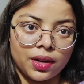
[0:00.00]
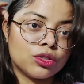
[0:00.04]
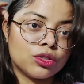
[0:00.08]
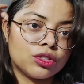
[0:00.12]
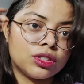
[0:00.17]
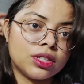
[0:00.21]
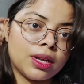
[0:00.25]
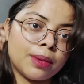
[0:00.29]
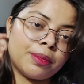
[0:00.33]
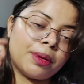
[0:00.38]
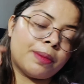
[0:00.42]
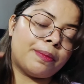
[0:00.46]

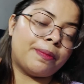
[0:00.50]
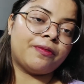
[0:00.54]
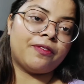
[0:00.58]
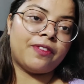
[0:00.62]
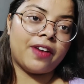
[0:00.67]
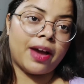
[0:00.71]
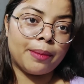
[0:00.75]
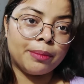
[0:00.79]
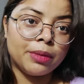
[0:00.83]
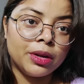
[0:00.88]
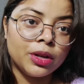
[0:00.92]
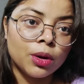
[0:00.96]
उसने अपनी
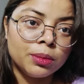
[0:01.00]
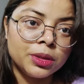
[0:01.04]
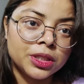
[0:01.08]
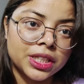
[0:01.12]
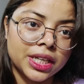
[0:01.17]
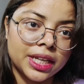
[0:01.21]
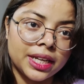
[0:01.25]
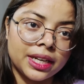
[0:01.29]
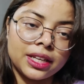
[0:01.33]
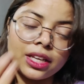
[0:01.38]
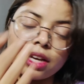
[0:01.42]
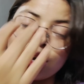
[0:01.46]
फैमिली को भी
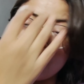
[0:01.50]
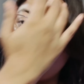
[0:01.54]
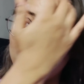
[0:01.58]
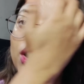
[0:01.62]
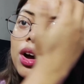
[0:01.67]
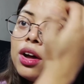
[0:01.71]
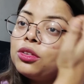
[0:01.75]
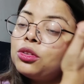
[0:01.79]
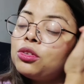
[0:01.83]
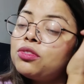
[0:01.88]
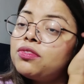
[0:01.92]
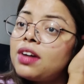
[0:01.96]
शेयर किया
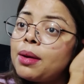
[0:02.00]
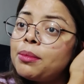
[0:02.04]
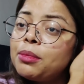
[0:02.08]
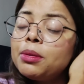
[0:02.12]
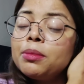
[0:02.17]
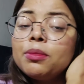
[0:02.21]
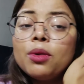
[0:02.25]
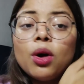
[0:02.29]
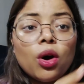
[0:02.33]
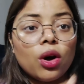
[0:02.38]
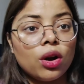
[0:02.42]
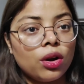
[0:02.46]
होगा तो
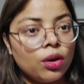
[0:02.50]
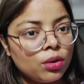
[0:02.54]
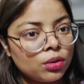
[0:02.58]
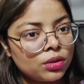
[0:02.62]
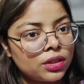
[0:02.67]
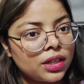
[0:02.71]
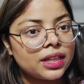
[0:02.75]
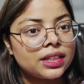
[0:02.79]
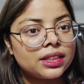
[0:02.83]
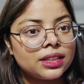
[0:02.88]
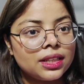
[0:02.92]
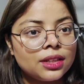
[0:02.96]
फैमिली में और लोग
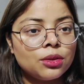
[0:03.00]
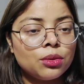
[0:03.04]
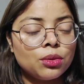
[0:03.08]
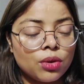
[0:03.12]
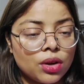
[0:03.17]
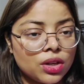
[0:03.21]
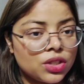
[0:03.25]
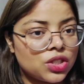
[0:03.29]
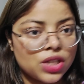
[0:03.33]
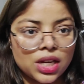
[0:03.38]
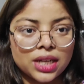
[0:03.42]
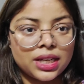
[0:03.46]
देखते हैं तो
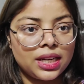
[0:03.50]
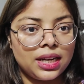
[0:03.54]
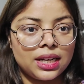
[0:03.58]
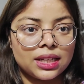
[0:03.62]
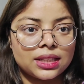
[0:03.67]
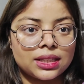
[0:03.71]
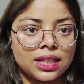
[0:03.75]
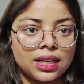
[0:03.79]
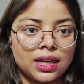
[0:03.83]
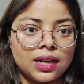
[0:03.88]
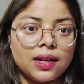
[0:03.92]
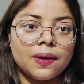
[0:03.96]
उनको अच्छा नहीं
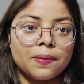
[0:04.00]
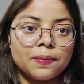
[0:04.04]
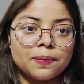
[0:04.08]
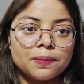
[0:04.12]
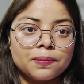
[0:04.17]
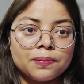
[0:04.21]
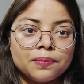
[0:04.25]
लगता ना